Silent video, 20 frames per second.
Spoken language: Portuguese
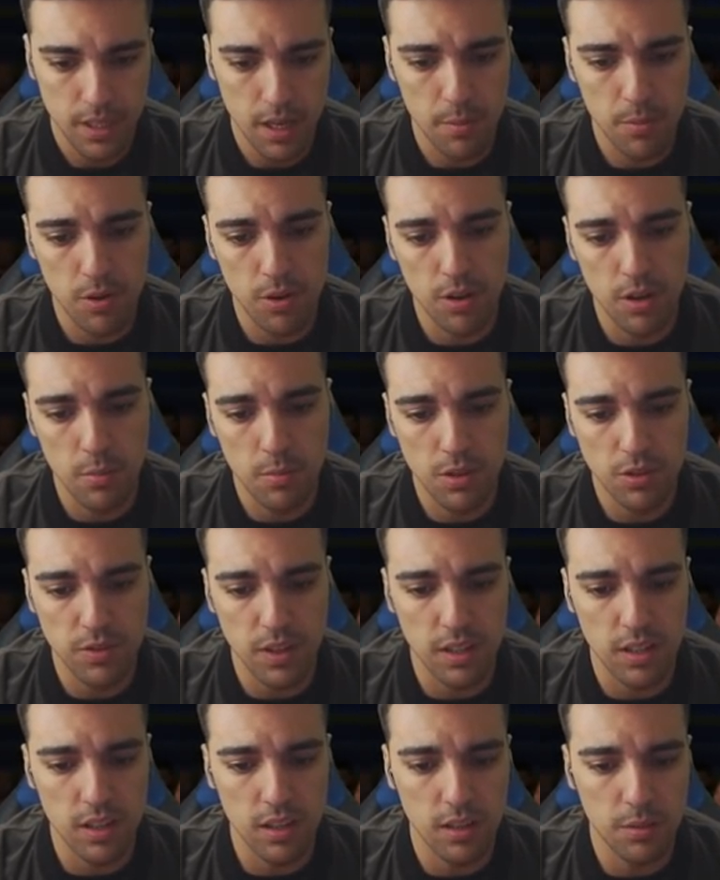Come on, amigos,
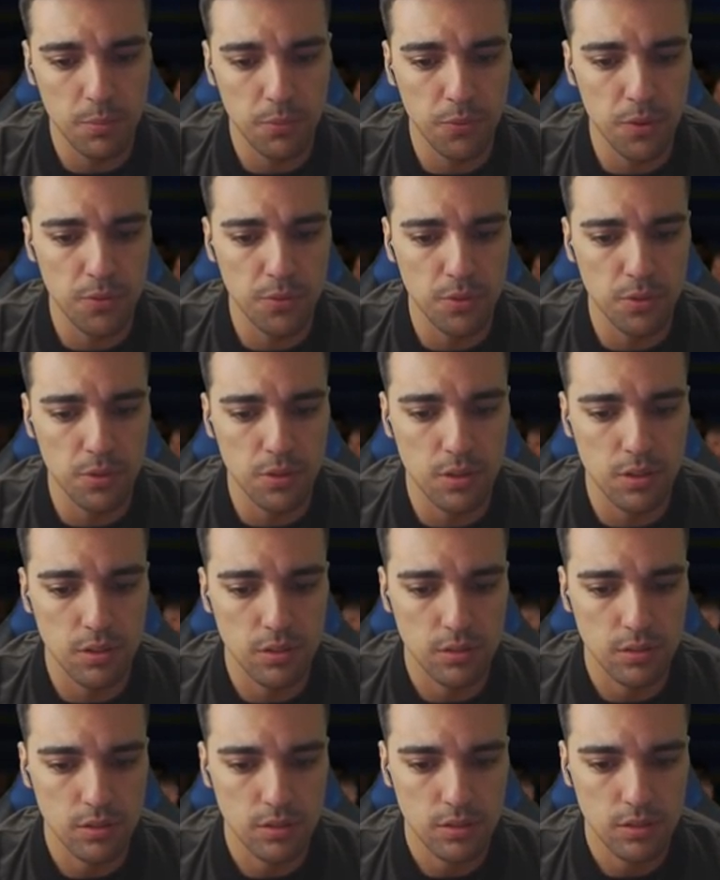vá lá, por
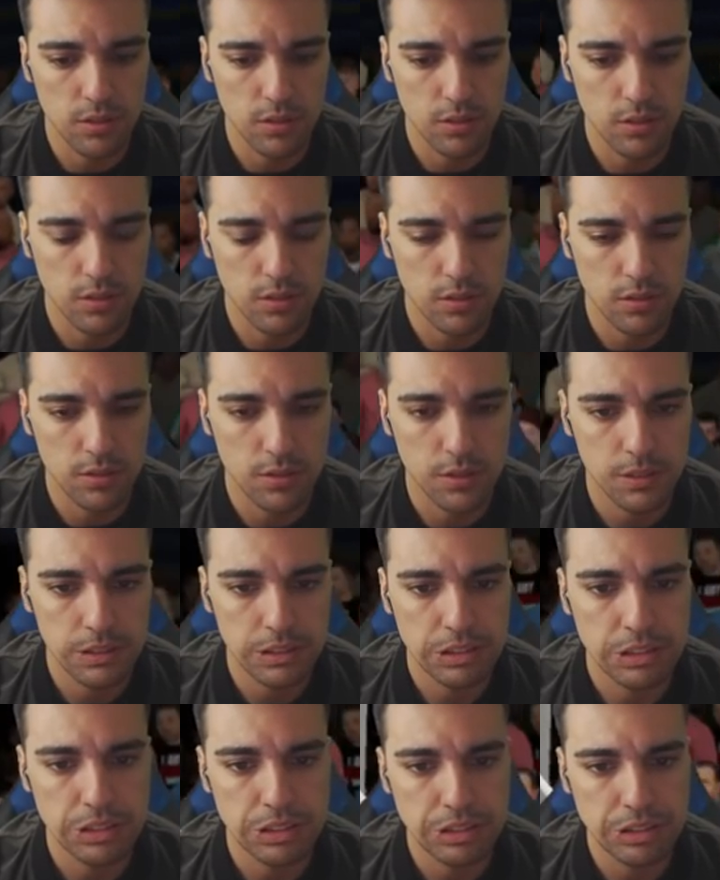favor.
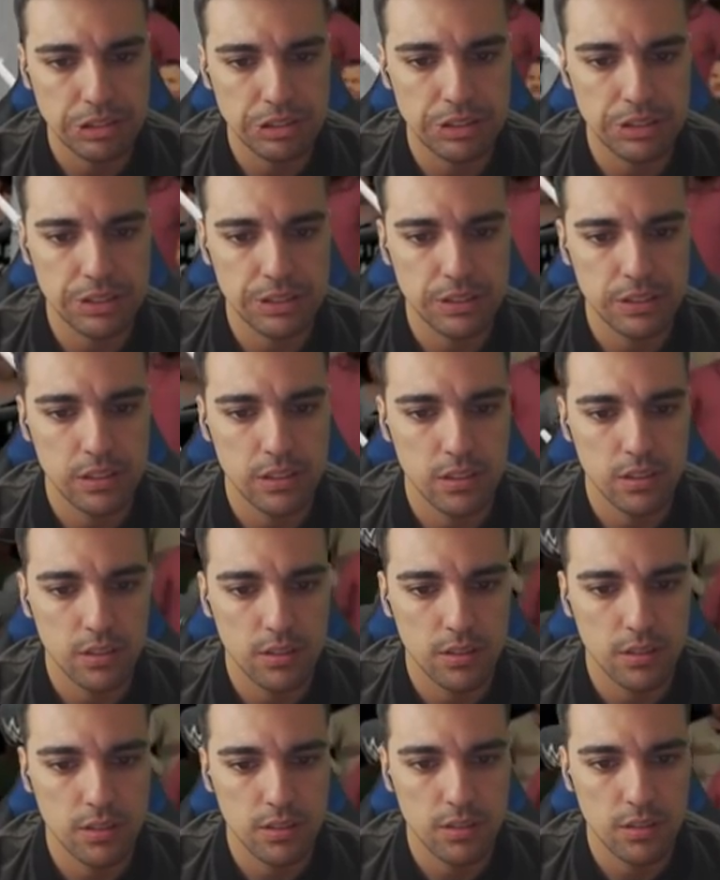
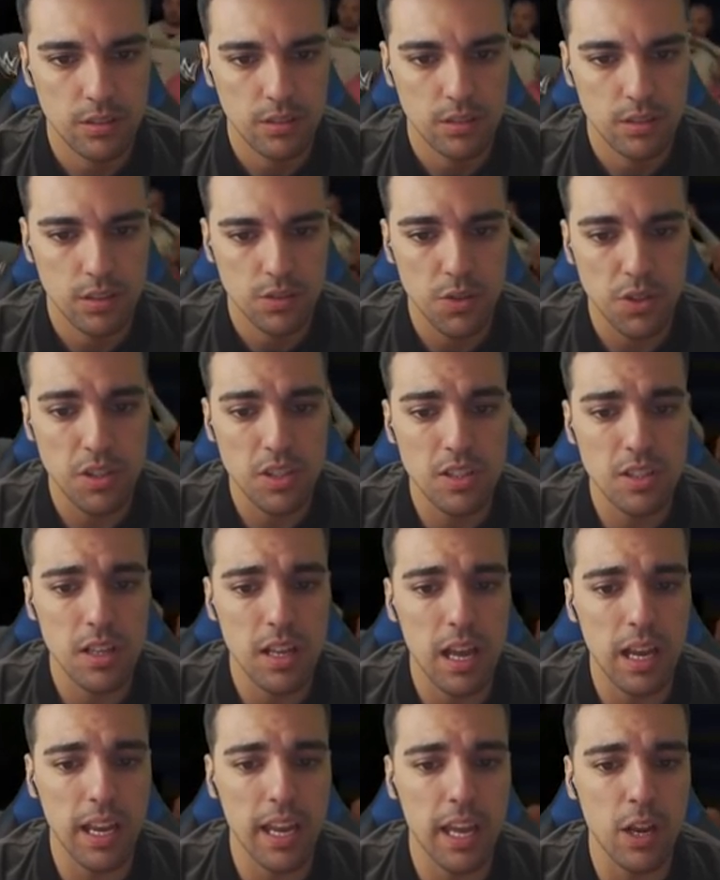Se vocês
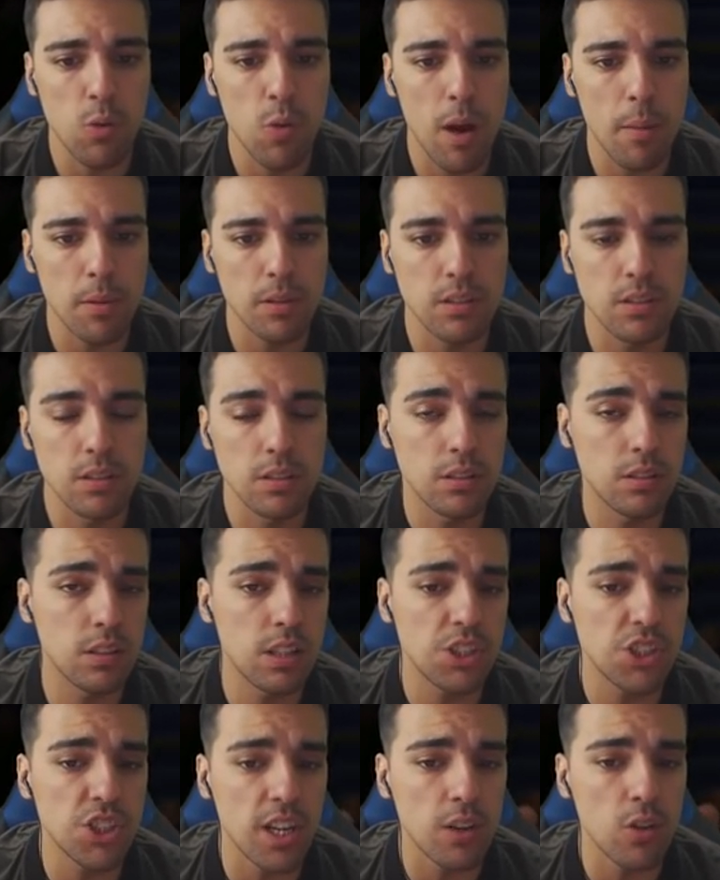ganharam o hábito de
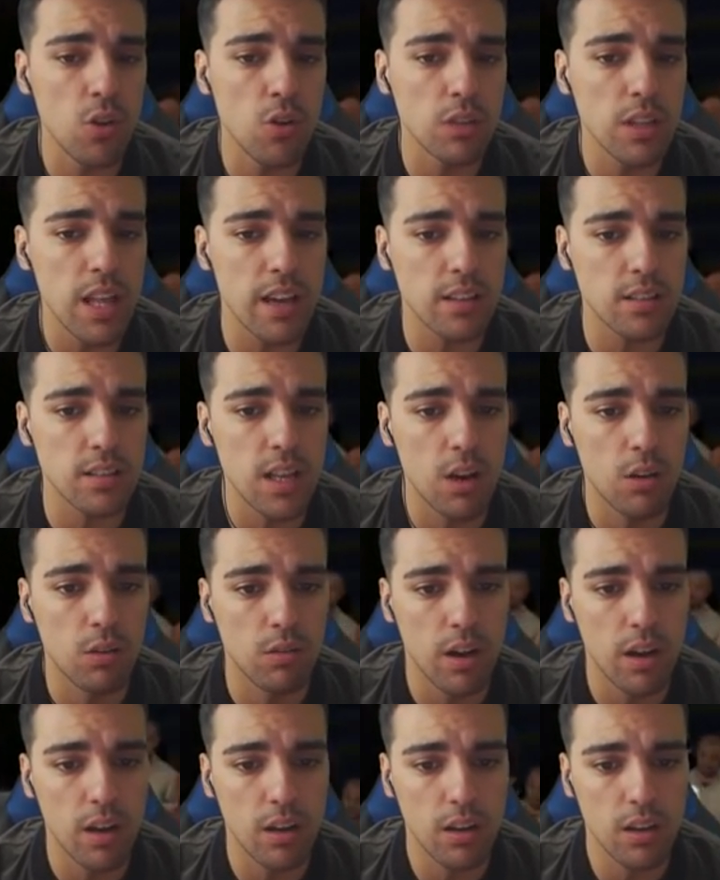deixar logo likezão
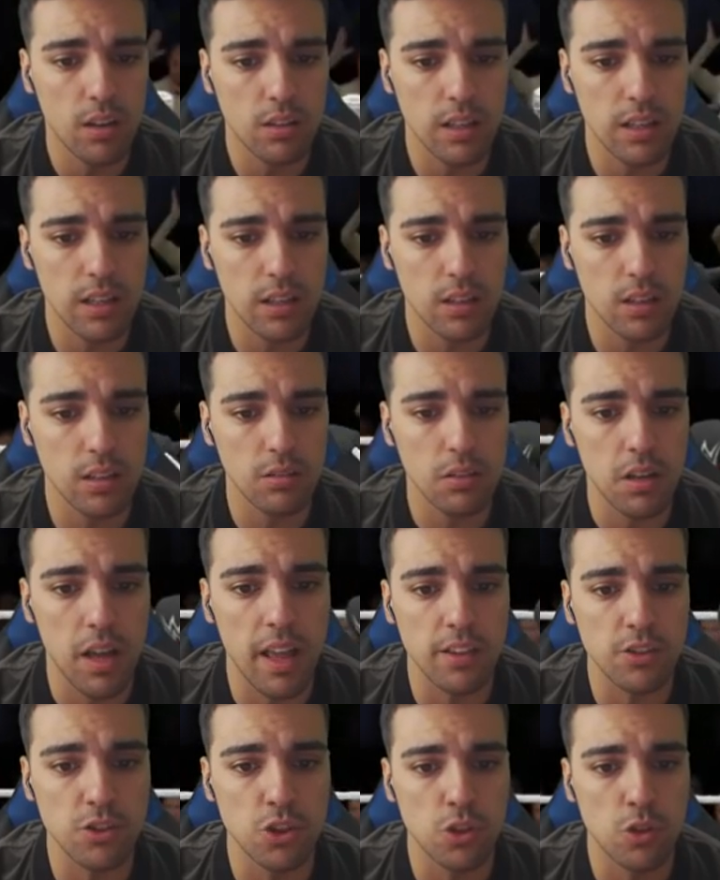
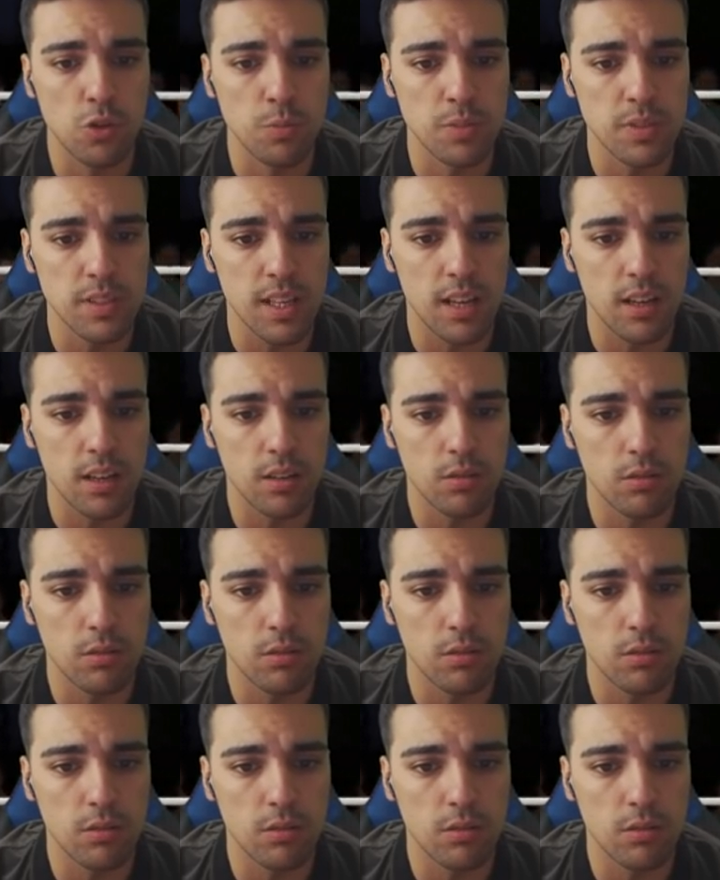antes de começar